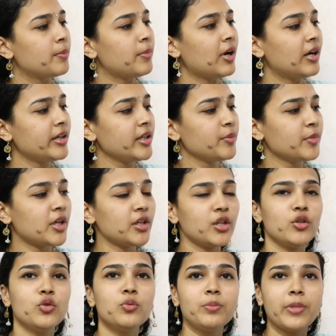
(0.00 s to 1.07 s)

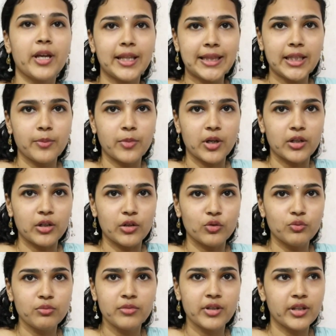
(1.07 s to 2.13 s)
பாட்டிமார்களும்
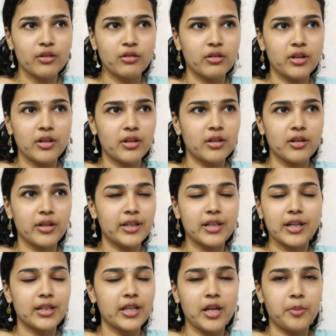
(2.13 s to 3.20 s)
பேத்திமார்களும் இதோட
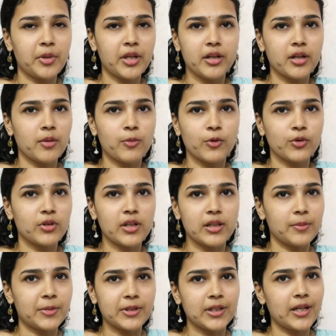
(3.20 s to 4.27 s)
இந்த கதை எப்படி இருக்க போகுது
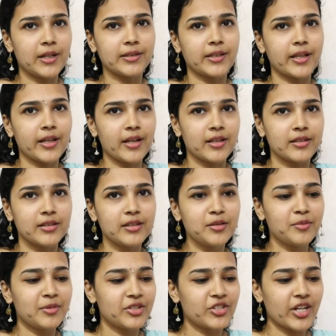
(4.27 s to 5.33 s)
அதை பற்றிலாம் எனக்கு தெரியாது
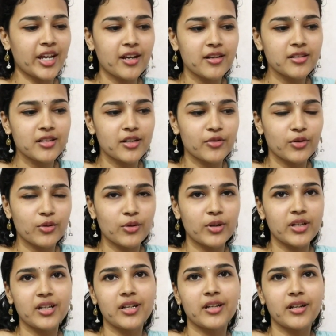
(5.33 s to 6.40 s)
பட் ஜெயகாந்தன் அவர்களோட